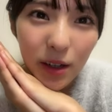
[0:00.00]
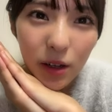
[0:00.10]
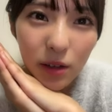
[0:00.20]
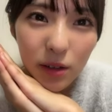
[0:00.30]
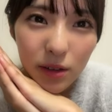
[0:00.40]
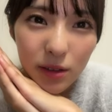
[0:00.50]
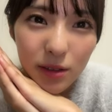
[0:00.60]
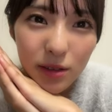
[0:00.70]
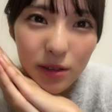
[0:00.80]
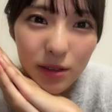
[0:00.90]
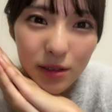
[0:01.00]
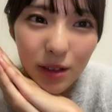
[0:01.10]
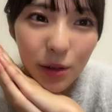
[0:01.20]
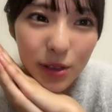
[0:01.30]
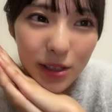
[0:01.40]
あ
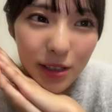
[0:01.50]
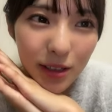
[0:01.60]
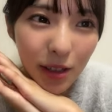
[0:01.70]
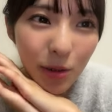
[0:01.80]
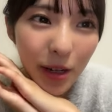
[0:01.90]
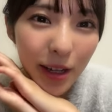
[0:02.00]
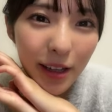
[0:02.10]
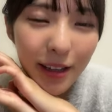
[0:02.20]
変わっちゃったこれ